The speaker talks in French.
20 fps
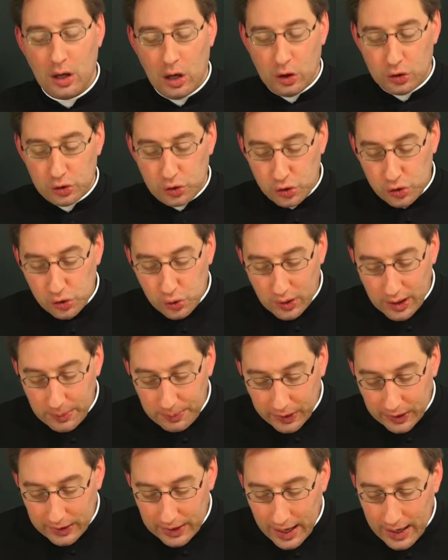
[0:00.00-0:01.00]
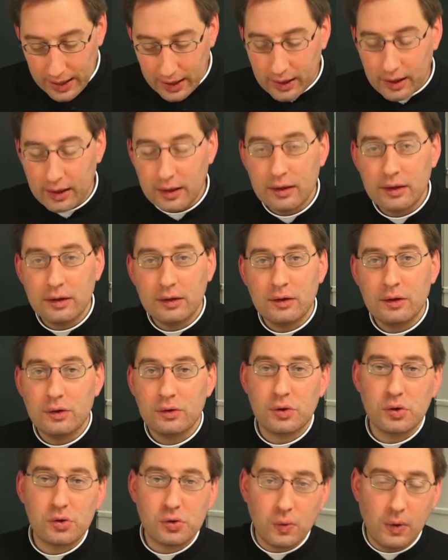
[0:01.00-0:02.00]
Ce sont les prières,
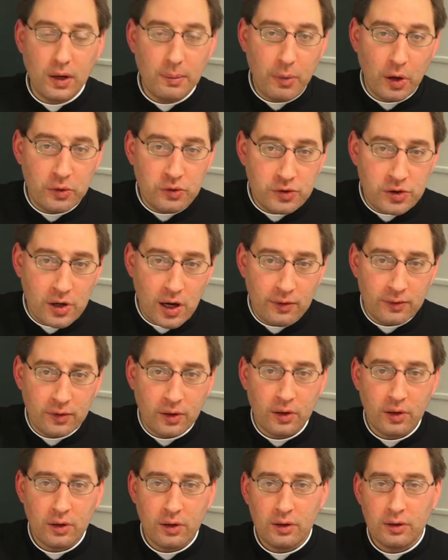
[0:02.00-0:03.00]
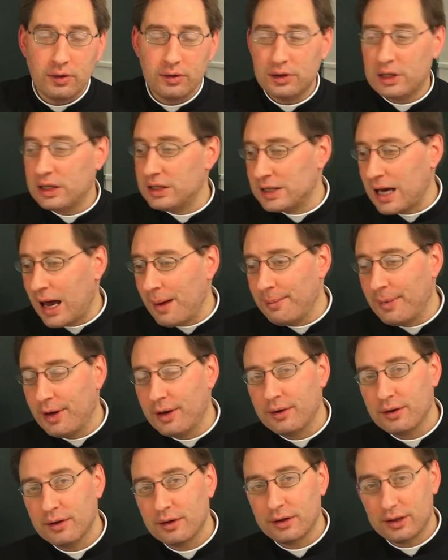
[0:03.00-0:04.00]
ce sont les bonnes œuvres des
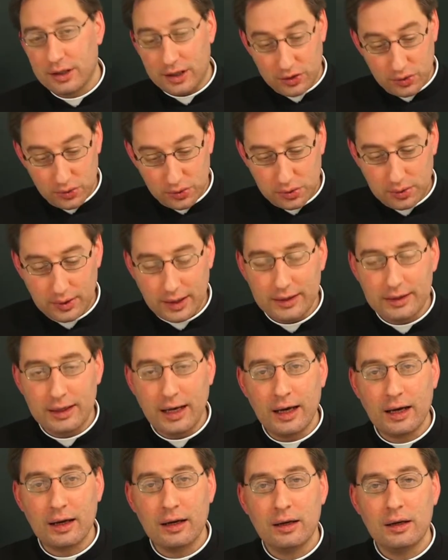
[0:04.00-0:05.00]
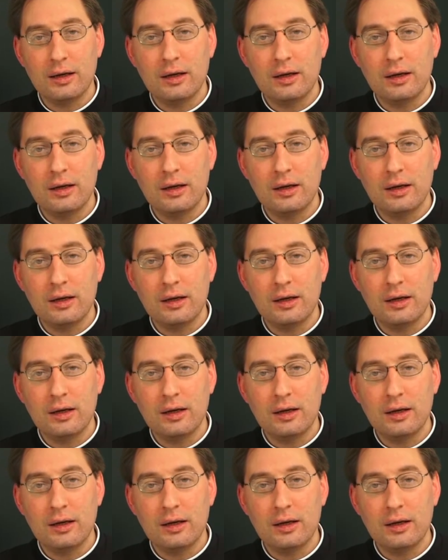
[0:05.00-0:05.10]
âmes qui sont sur la terre.